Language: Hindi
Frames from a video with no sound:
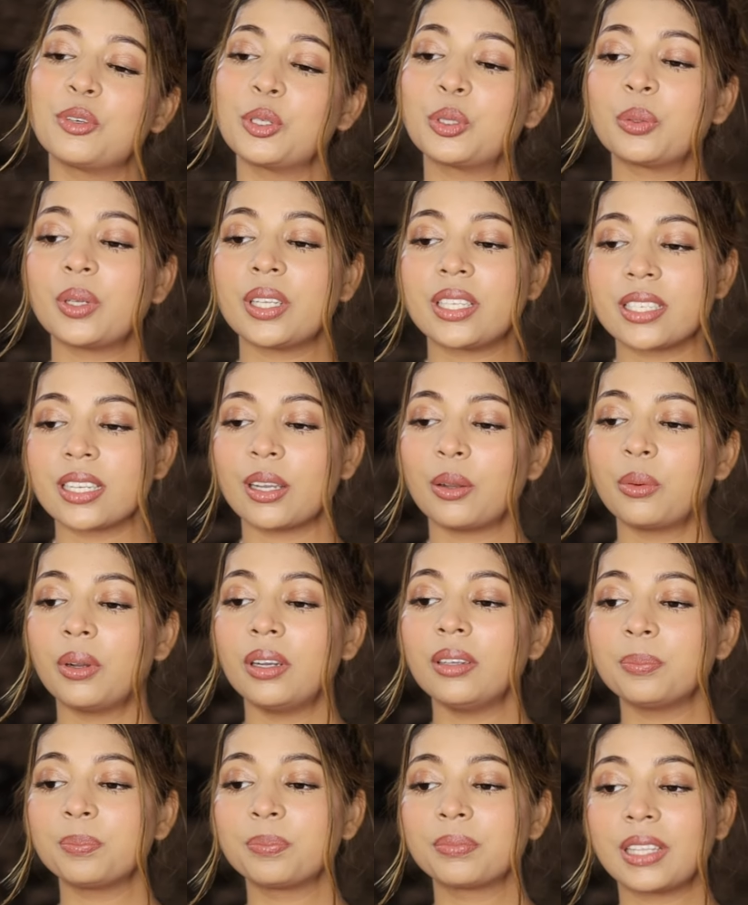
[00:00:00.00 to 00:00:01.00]
वो तो अच्छा
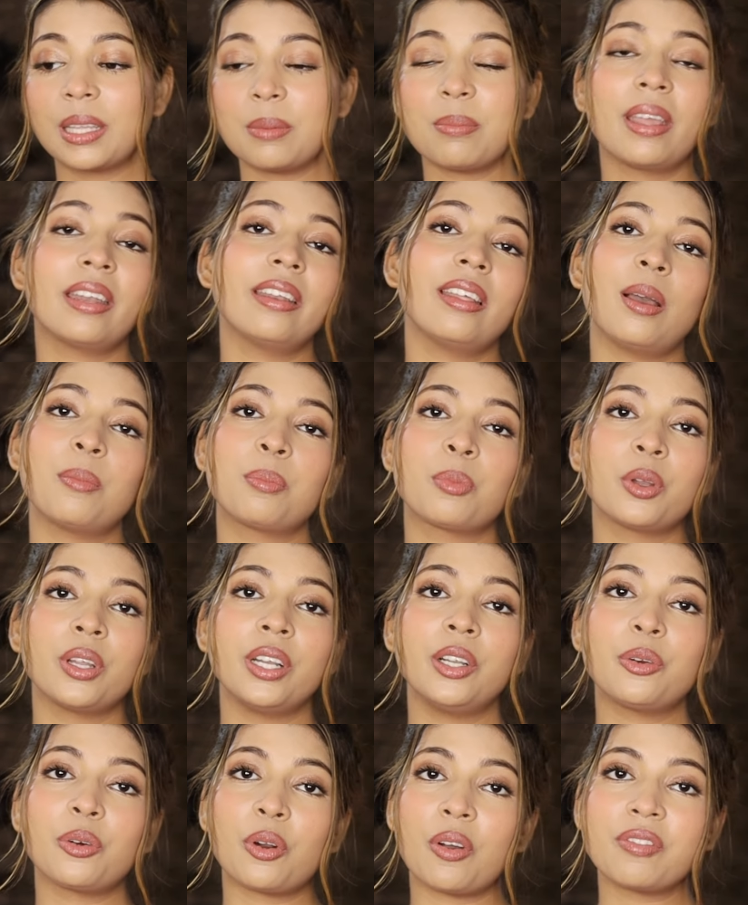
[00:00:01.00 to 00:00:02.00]
हुआ कि मैंने
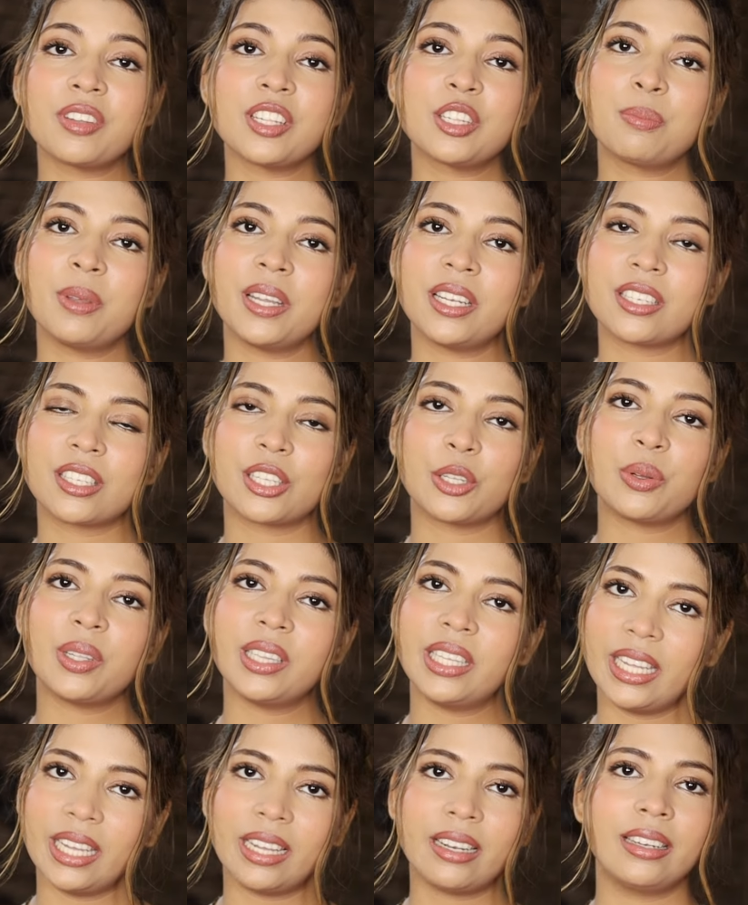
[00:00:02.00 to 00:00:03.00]
आपको ये ट्रॉफ़ीज़ बेचते
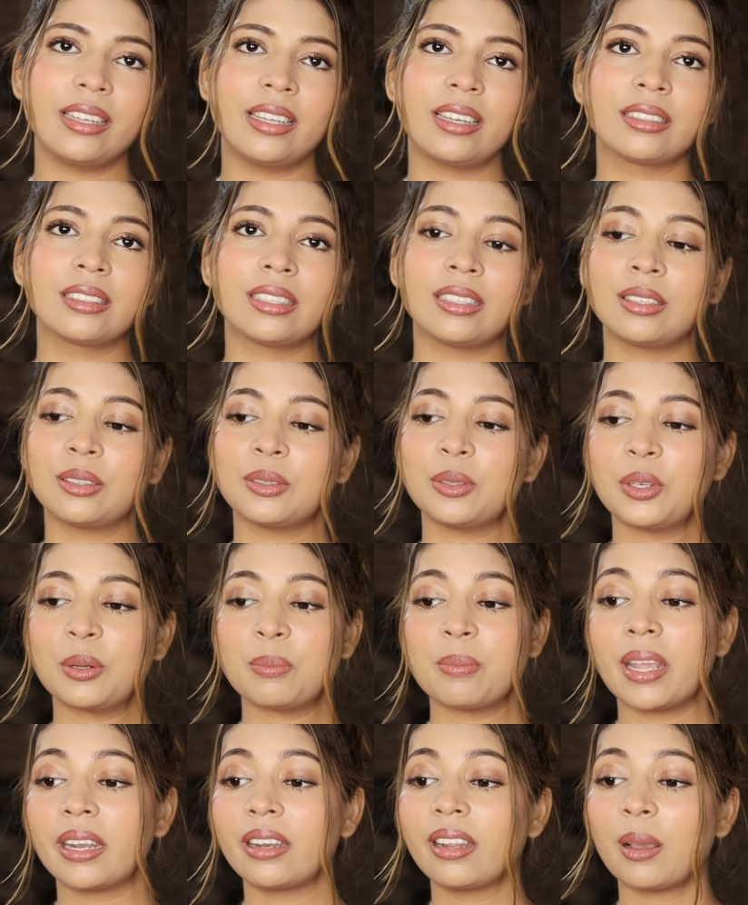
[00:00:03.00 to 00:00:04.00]
हुए देख लिया था
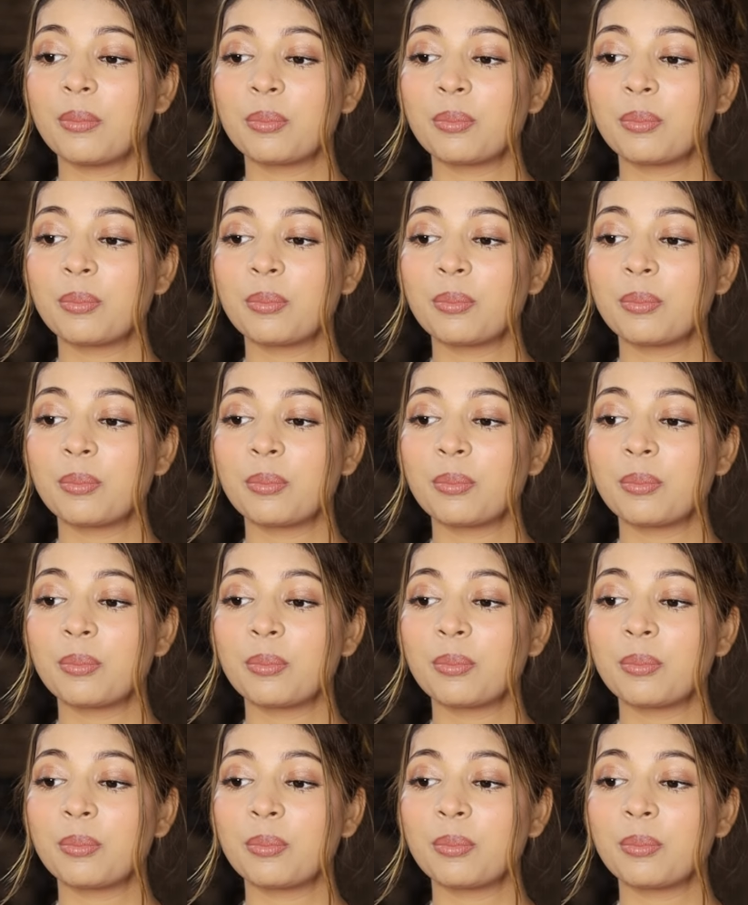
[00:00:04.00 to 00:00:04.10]
और मैंने